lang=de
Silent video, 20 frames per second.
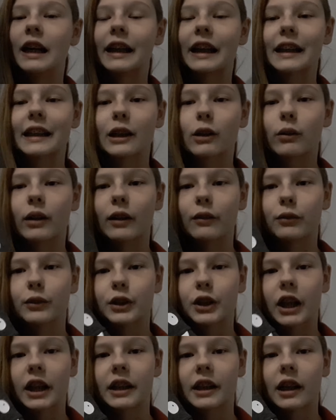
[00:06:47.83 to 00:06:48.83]
Ich hätte die auch gerne
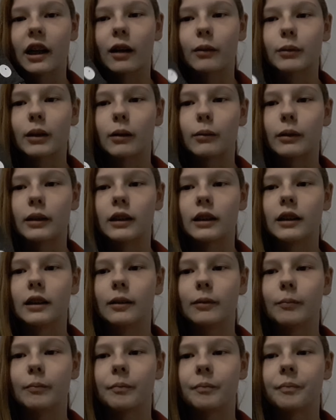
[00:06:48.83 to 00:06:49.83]
für Jaden gehabt, aber
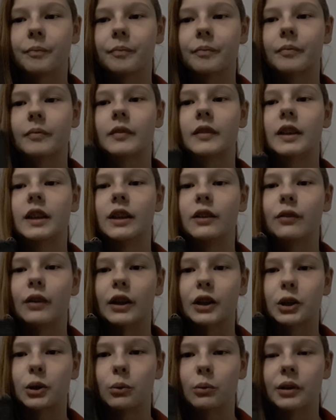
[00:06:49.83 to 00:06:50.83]
ähm, die
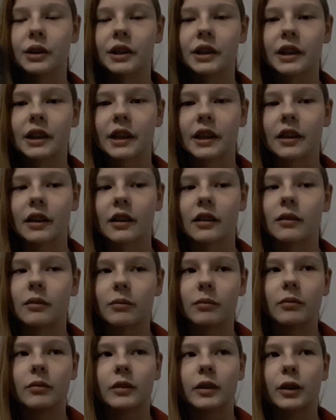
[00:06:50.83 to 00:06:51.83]
war schon in der
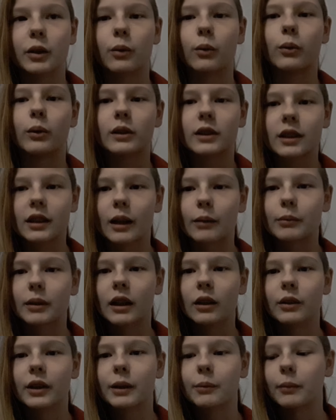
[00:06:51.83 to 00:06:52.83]
größeren
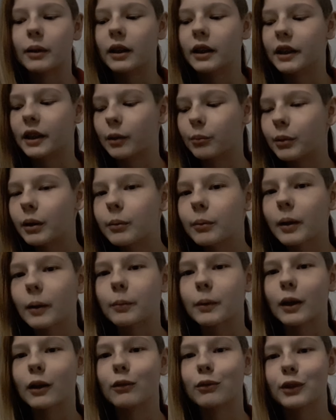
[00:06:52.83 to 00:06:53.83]
Abteilung, nicht mehr in der
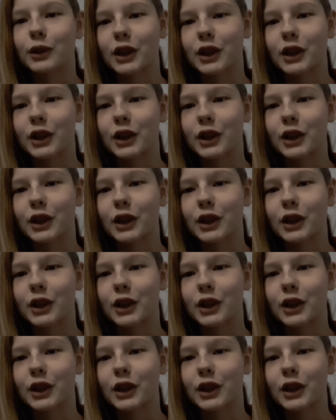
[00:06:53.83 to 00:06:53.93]
Bibi-Abteilung.